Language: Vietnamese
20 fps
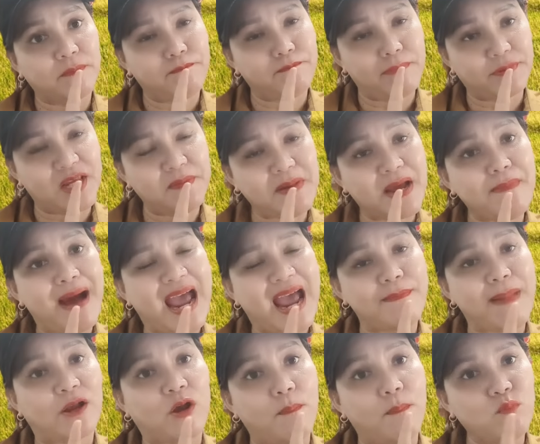bà chiếc máy bay
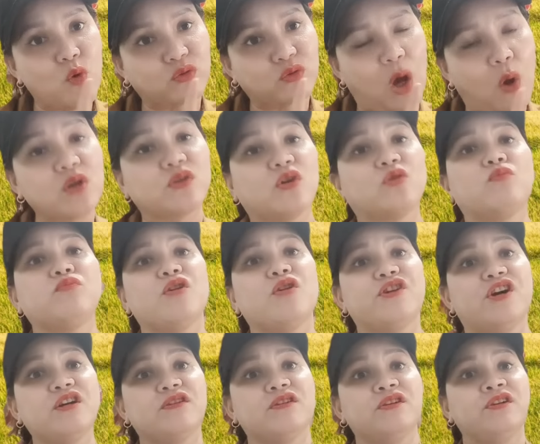bà ngủm của tội thì thôi tôi không nói nữa